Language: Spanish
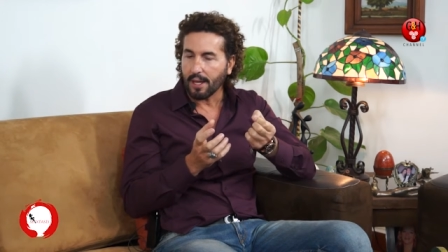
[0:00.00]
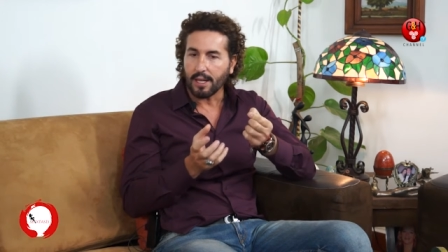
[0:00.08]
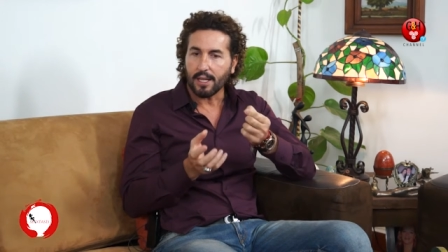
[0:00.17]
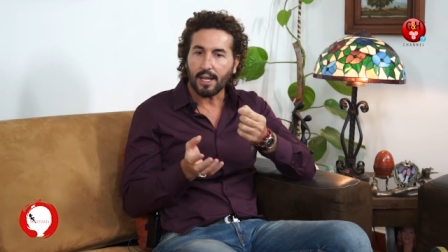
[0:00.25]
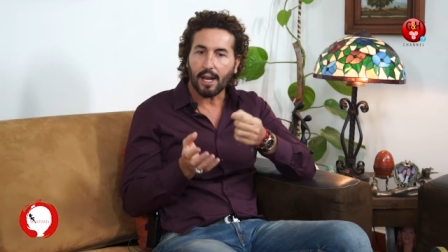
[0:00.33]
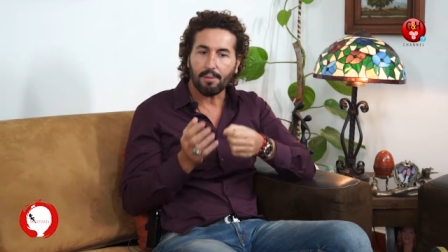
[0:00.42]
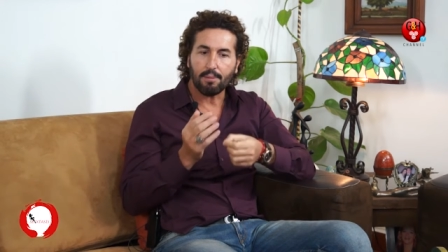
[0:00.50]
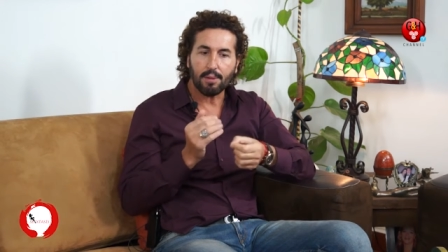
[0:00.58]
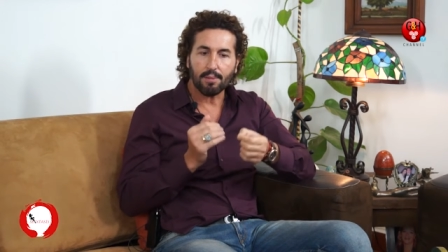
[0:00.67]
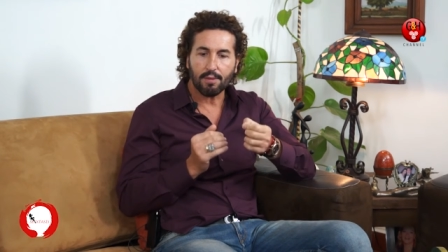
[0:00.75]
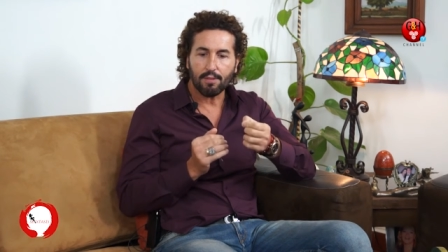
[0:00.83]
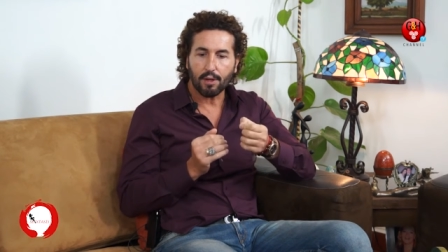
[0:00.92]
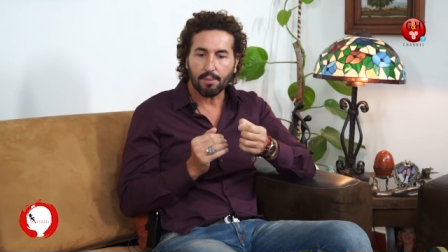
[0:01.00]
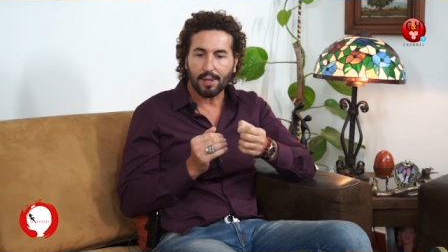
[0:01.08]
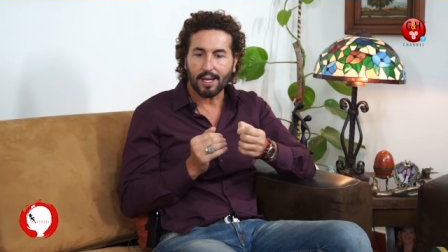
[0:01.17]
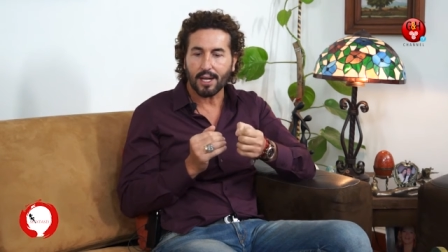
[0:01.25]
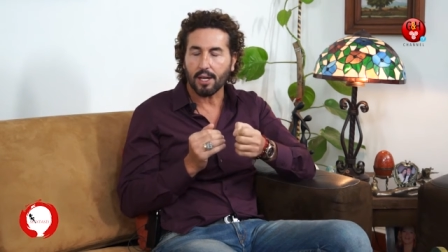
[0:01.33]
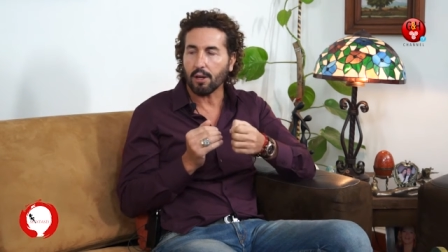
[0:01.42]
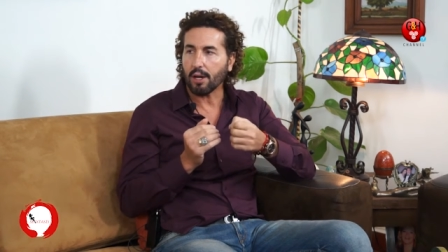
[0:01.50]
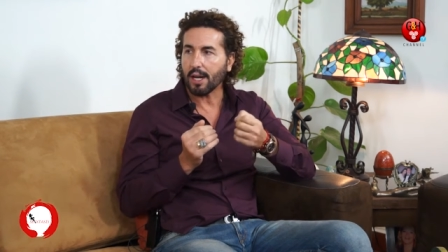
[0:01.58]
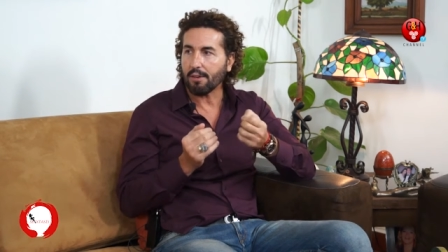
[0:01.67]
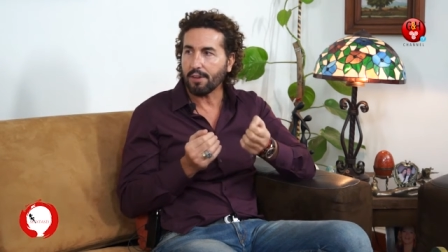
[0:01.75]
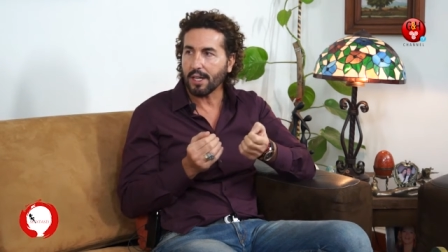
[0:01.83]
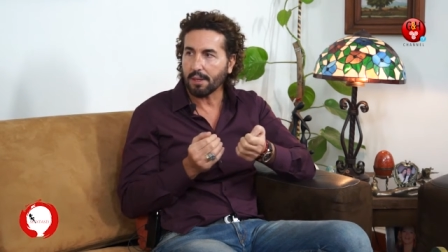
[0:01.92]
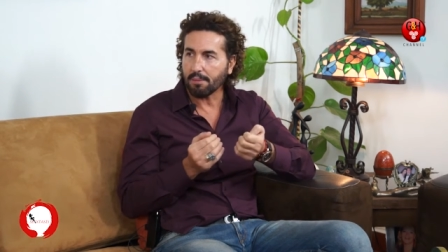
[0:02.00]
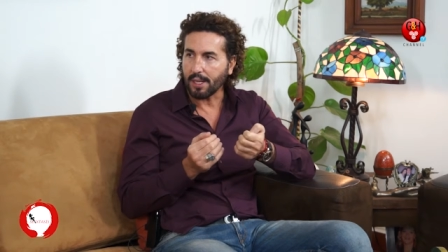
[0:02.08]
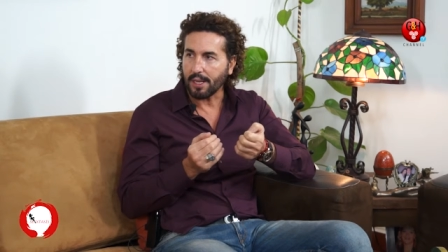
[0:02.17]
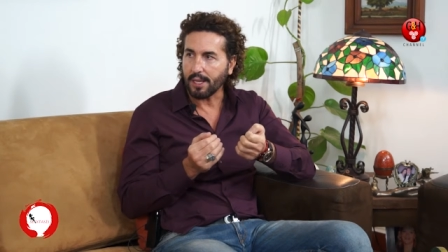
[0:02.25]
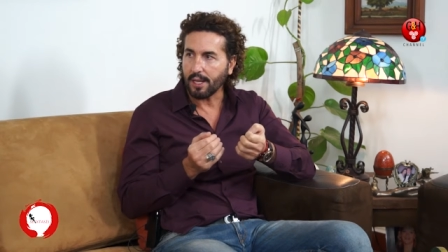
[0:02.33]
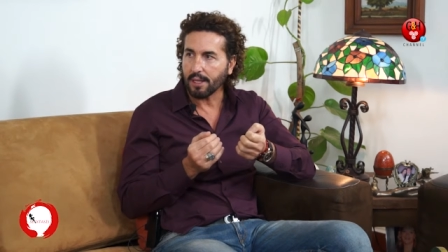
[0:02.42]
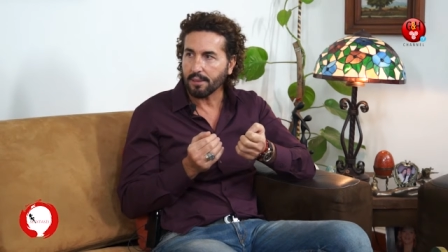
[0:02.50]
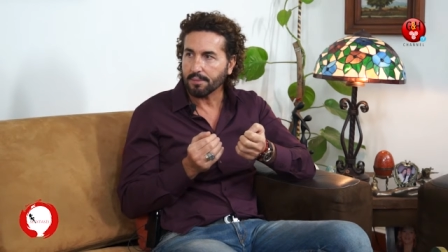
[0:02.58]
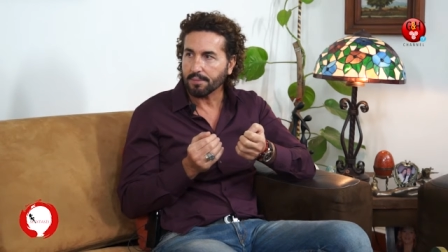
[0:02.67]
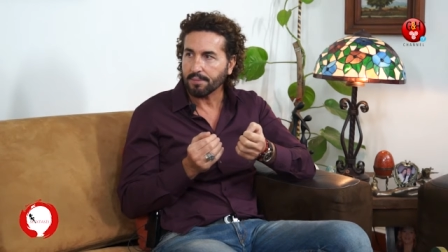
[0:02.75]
Y de la misma forma, geográficamente,